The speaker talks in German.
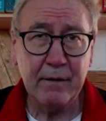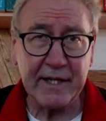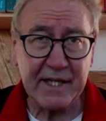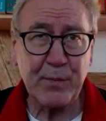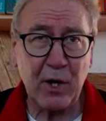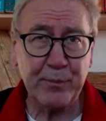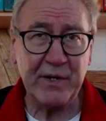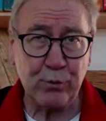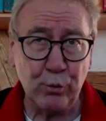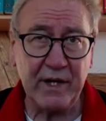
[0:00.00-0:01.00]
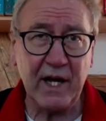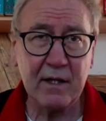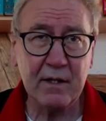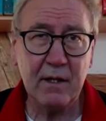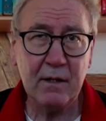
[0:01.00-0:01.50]
Und jetzt behaupten die
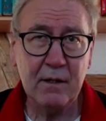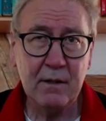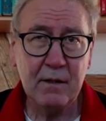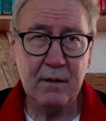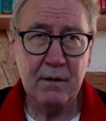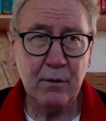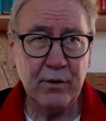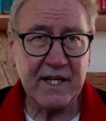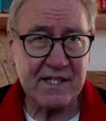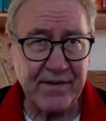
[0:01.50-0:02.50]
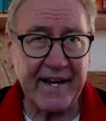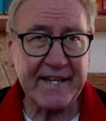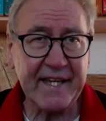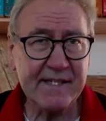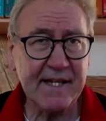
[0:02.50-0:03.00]
Gutachter, unter
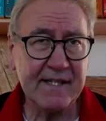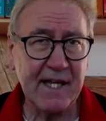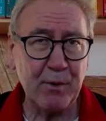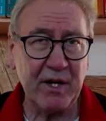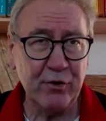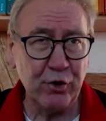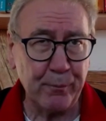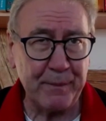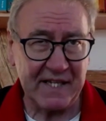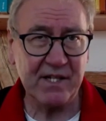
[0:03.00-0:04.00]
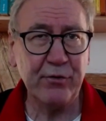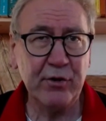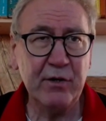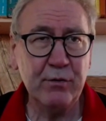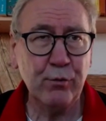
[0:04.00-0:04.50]
2G seien sie aber noch besser
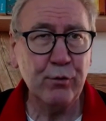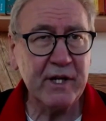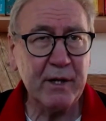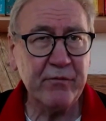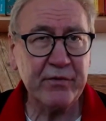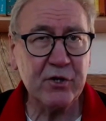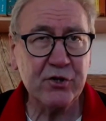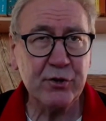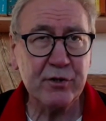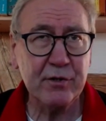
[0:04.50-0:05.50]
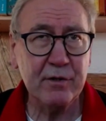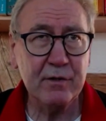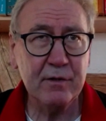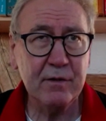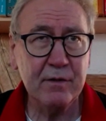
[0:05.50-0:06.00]
vor den Ungeimpften geschützt.
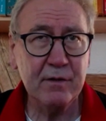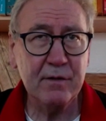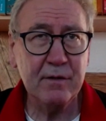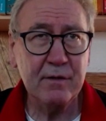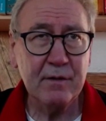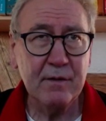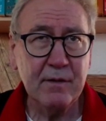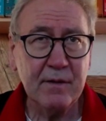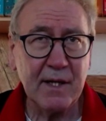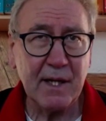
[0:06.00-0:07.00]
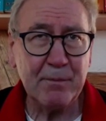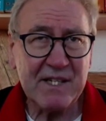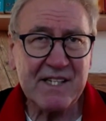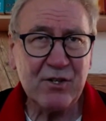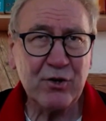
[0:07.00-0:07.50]
Aber die
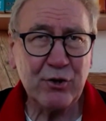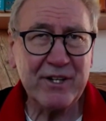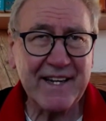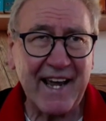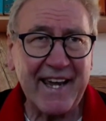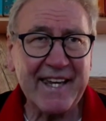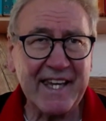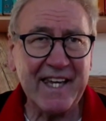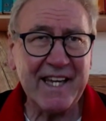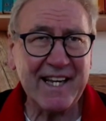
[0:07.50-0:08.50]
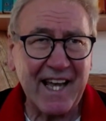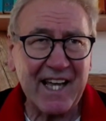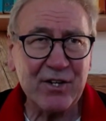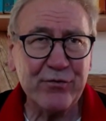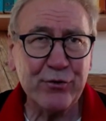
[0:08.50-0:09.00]
sind doch durch 3G
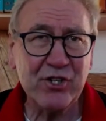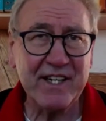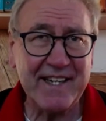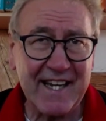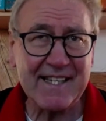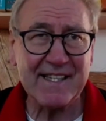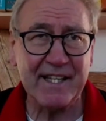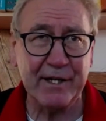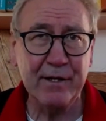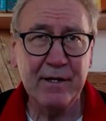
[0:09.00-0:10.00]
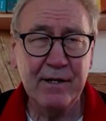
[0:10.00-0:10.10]
gerade frisch getestet